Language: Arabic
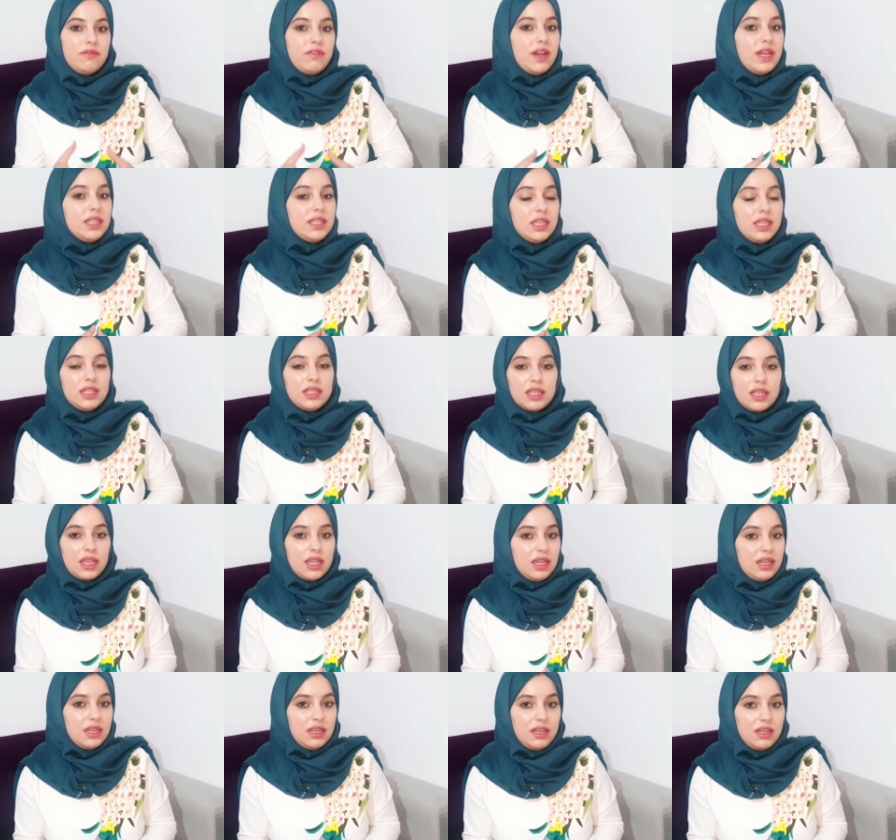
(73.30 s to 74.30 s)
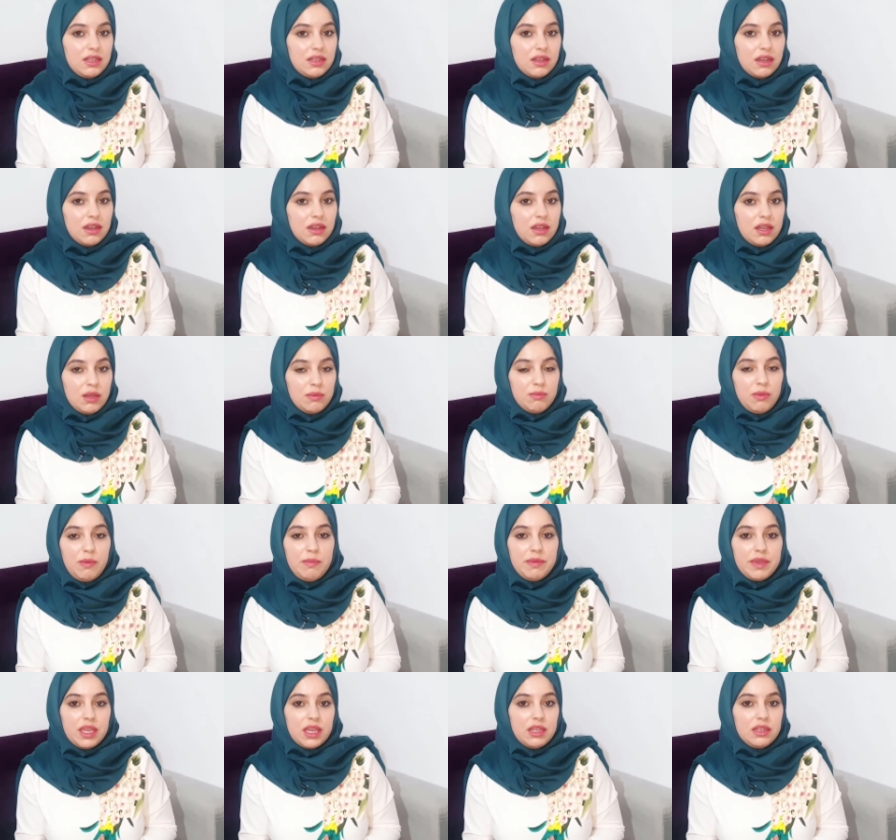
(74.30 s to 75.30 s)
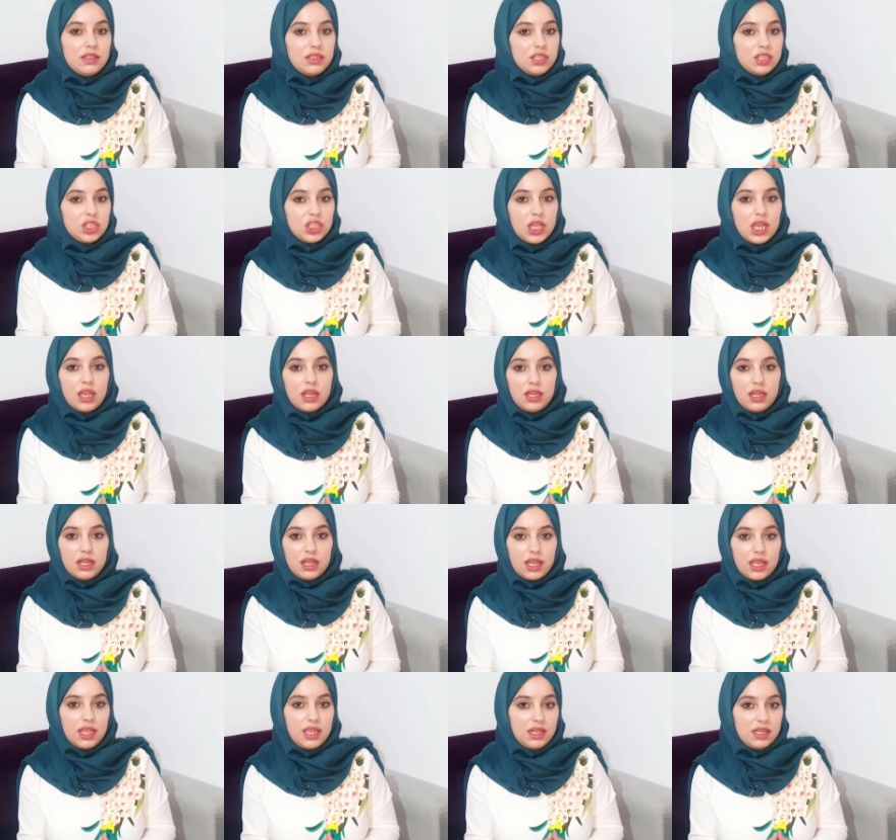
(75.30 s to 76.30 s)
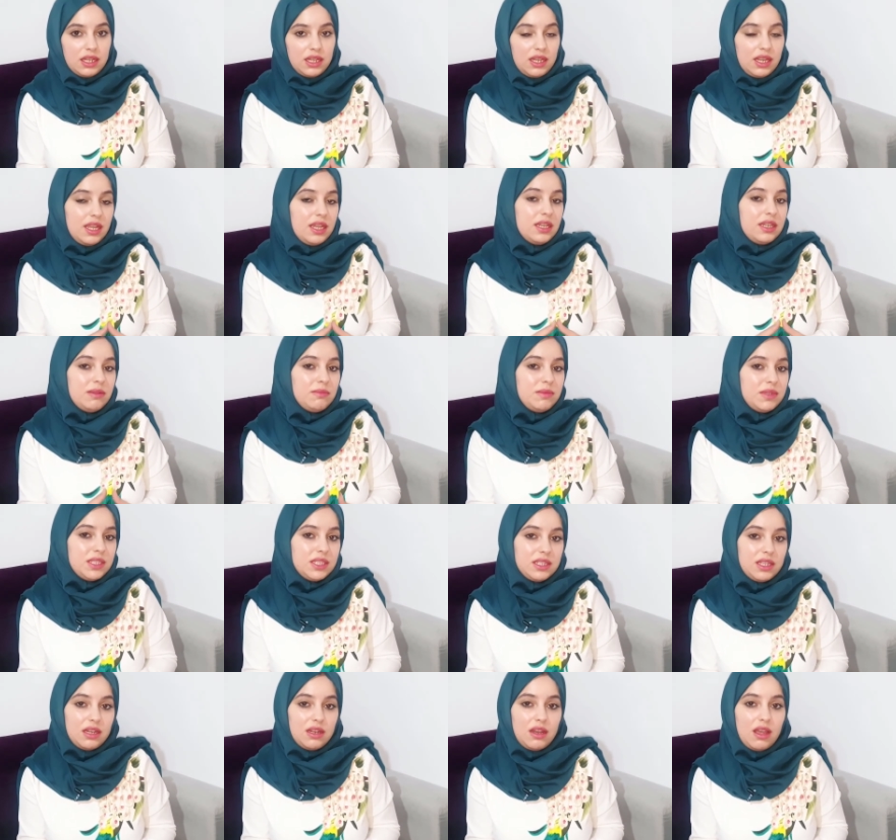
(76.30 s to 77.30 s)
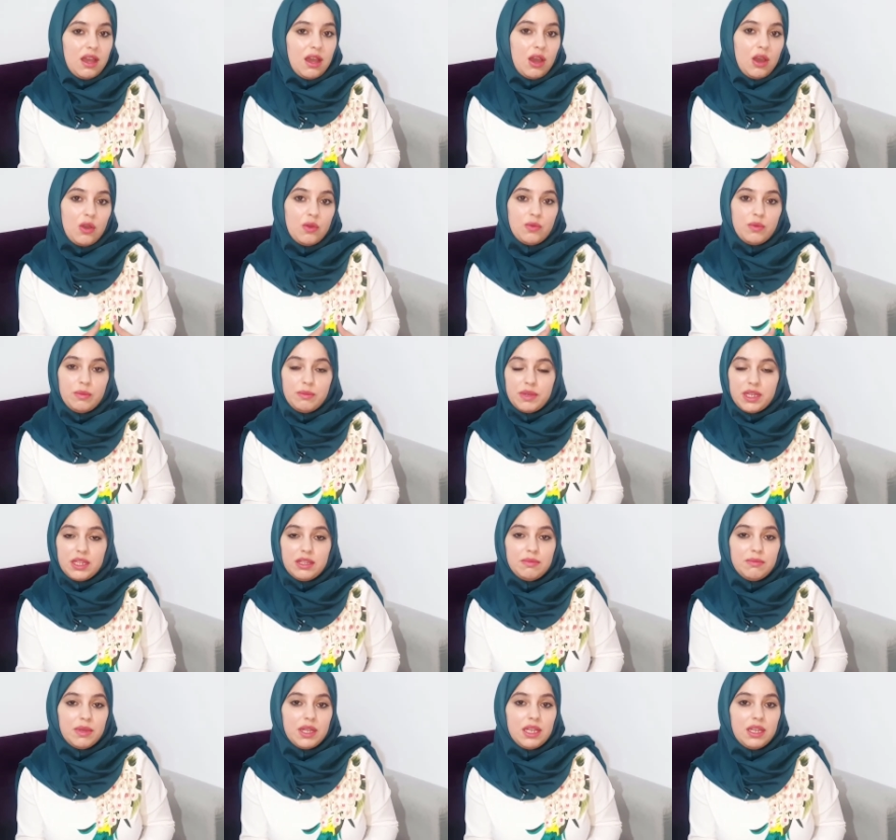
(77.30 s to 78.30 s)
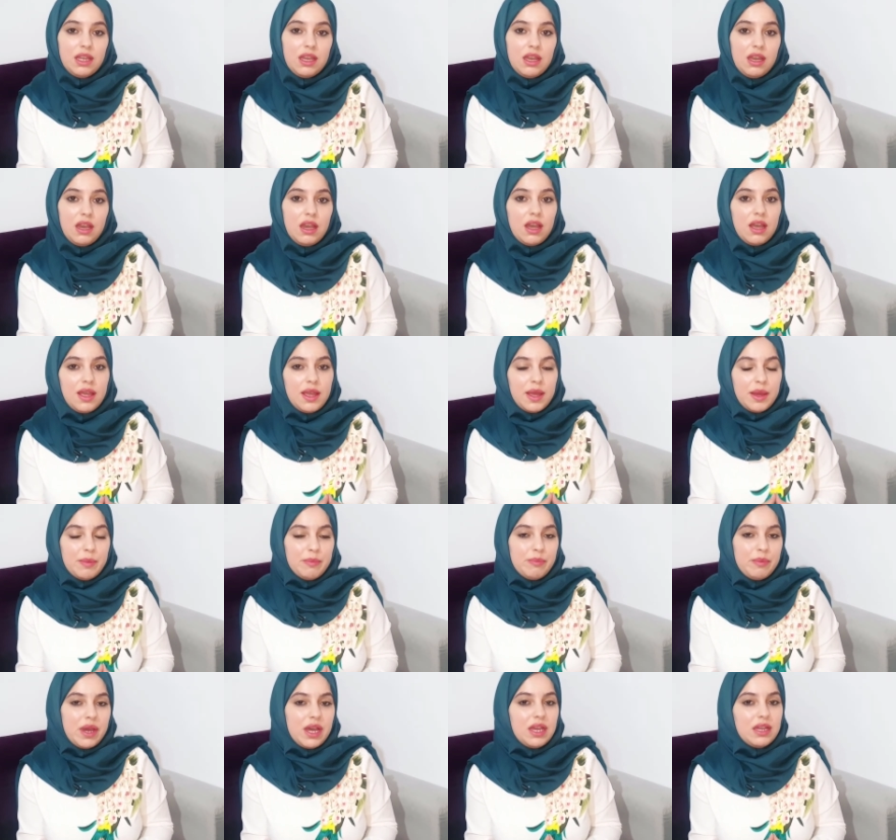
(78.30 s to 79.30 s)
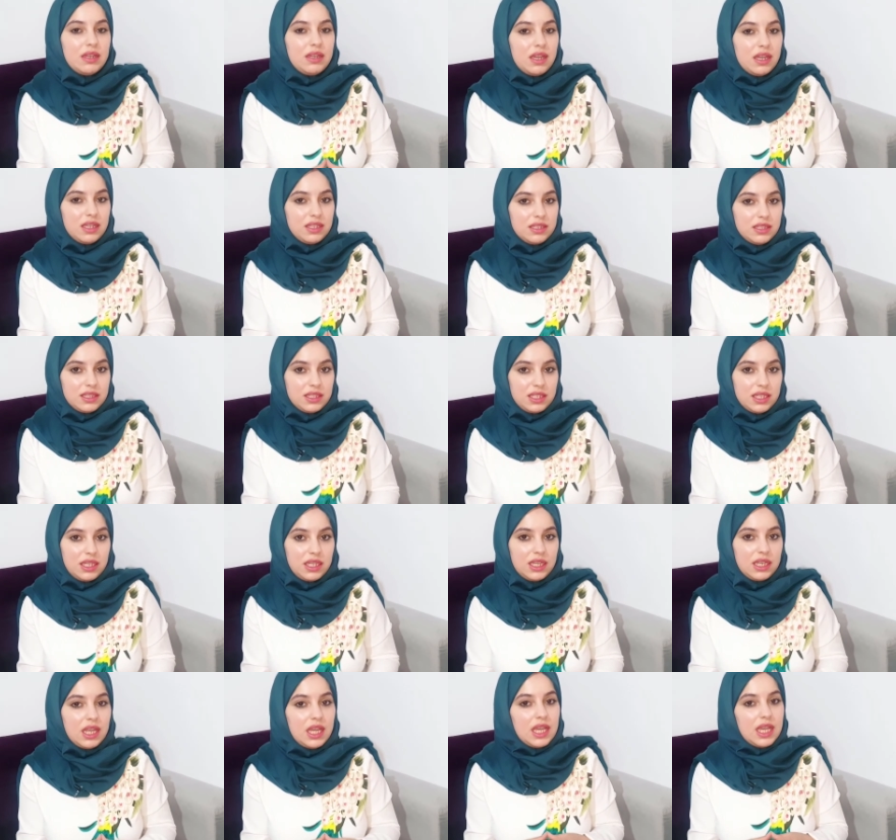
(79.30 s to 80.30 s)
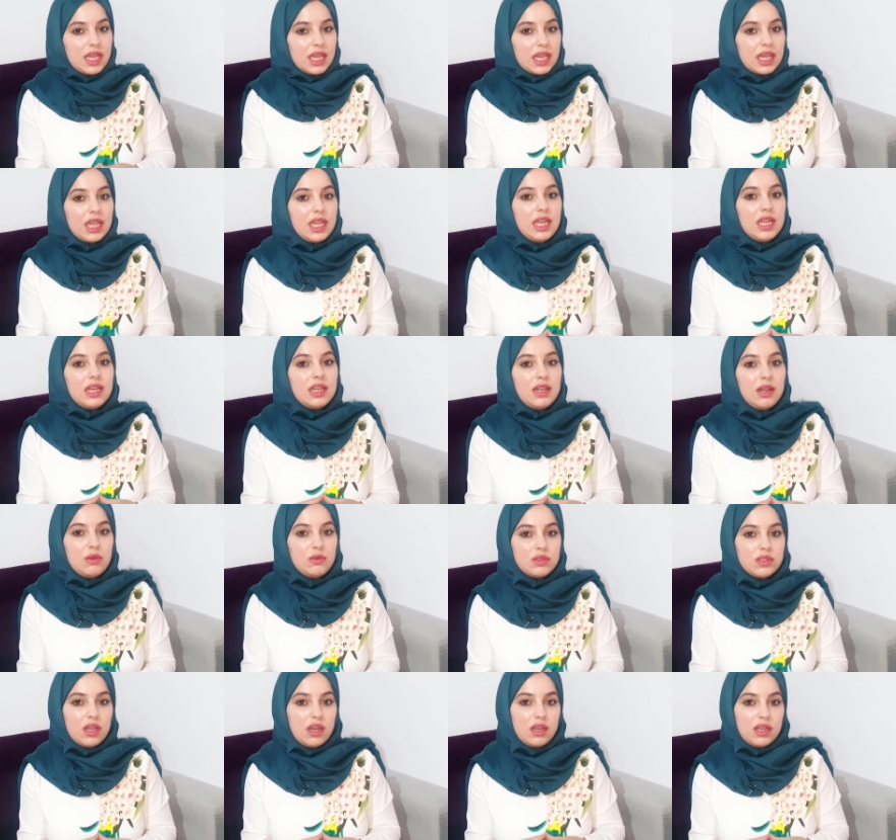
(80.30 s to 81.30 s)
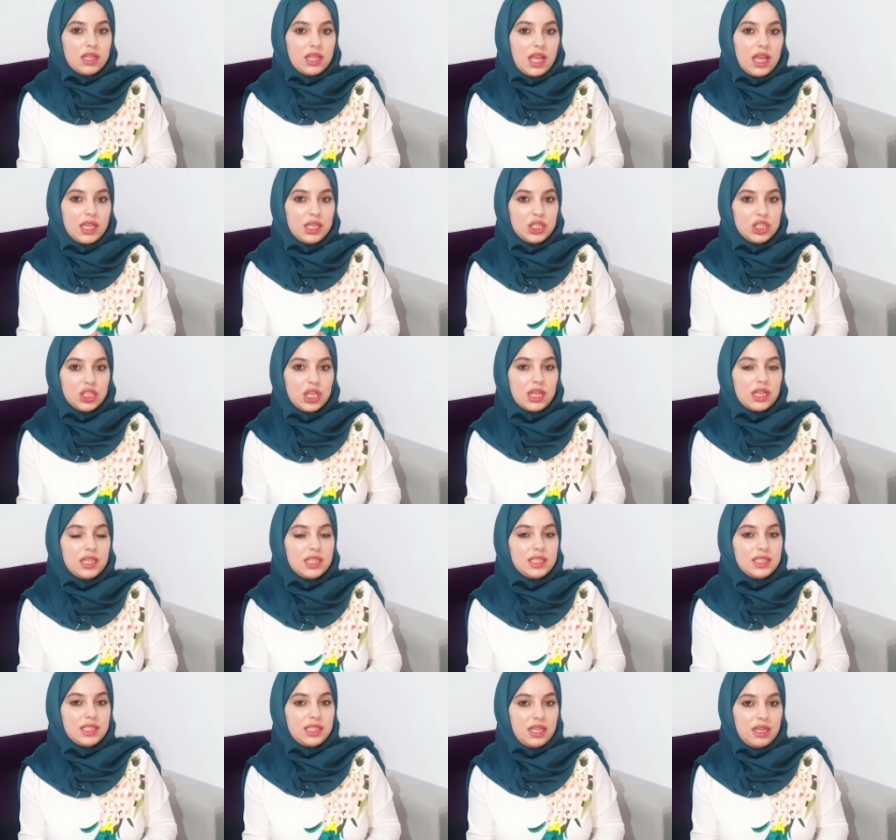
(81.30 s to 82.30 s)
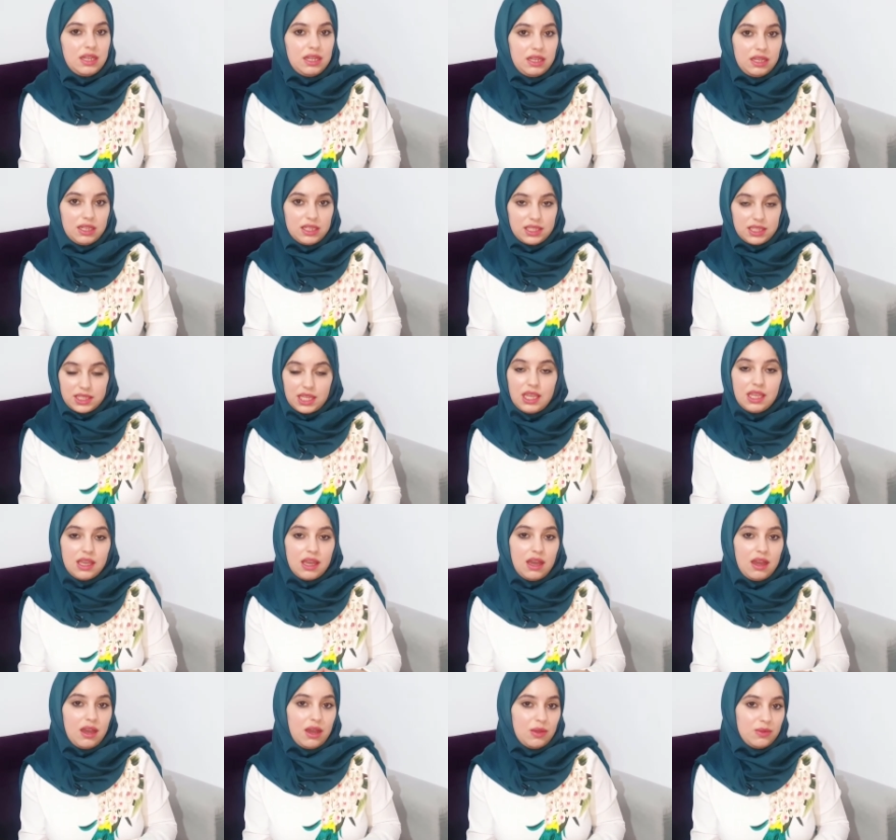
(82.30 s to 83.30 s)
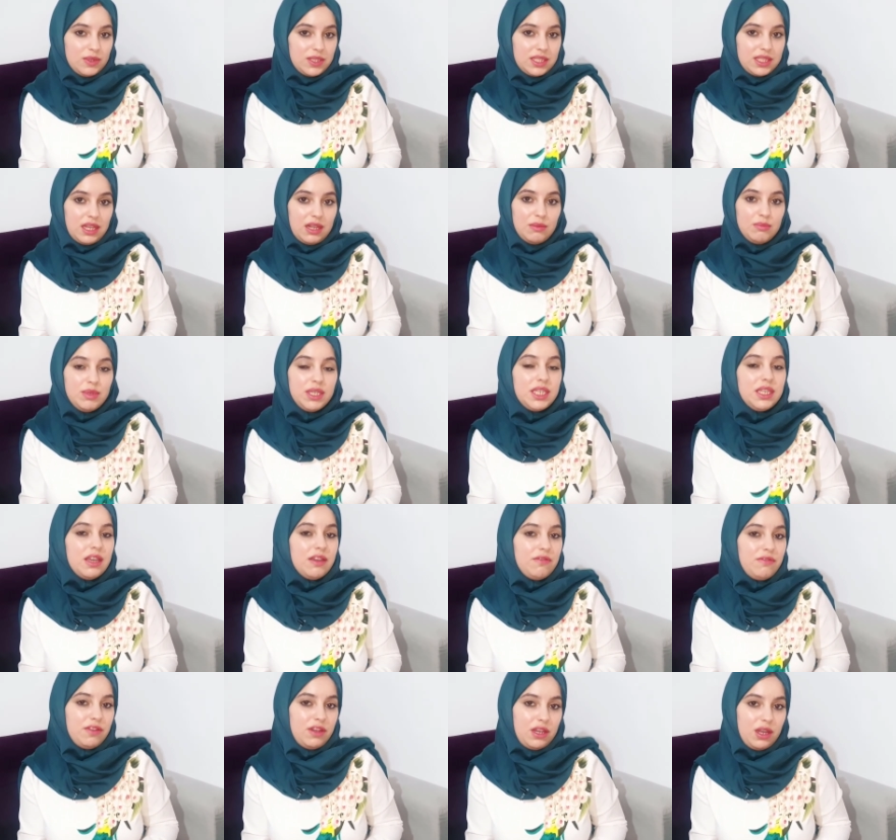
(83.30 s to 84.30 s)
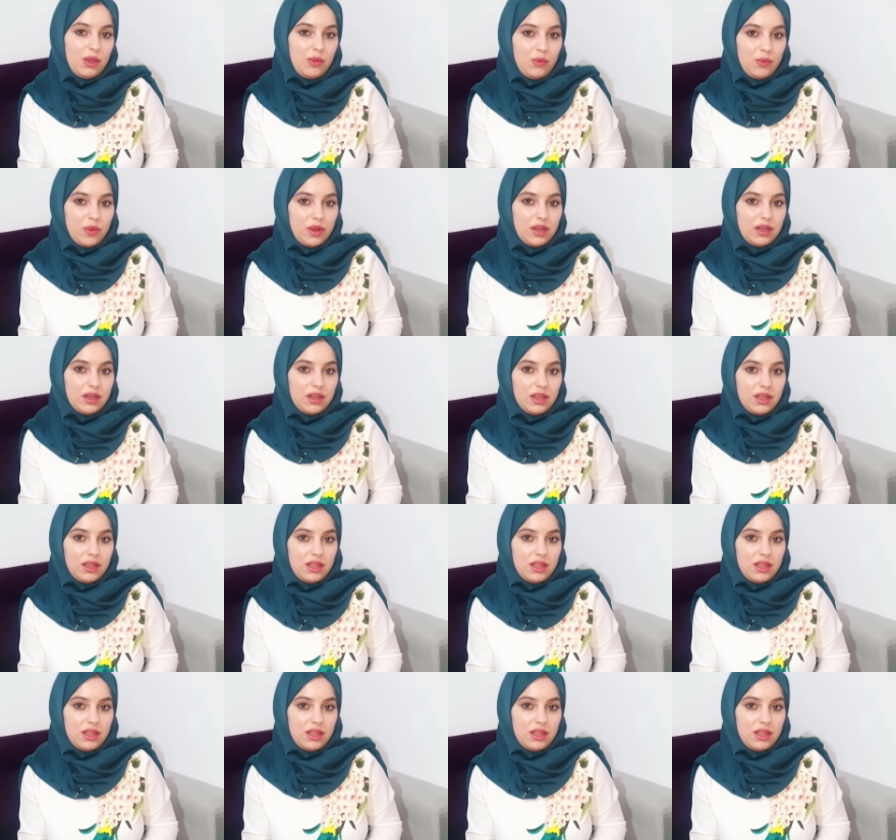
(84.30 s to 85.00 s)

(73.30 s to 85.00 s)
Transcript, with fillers: فاتحة خير إلنا ممكن الشغل الخير اللي احنا بنستناها وبنتمناها ما رح تصير غير لو صارت هاي الشغلة السيئة أو السلبية في الأول